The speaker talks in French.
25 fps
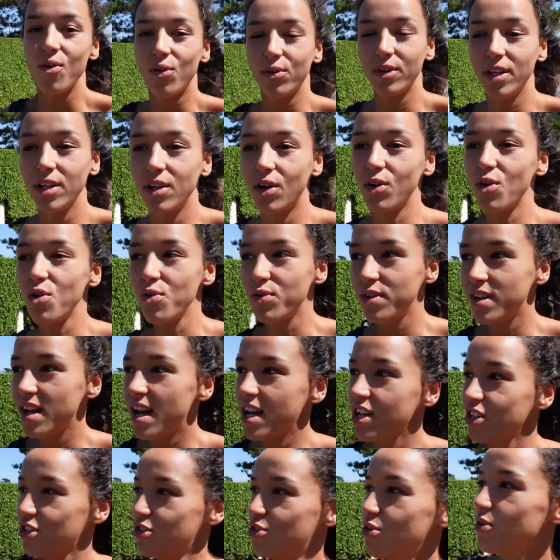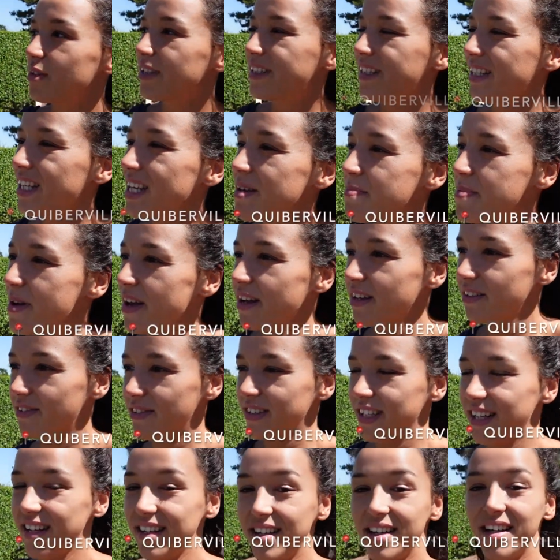On est dans le village de
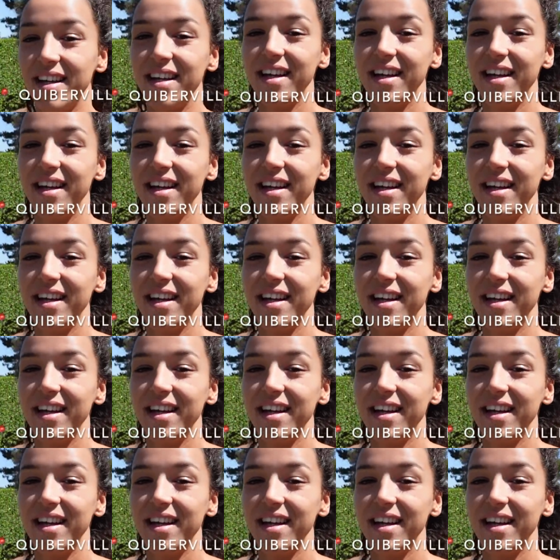Kiberville.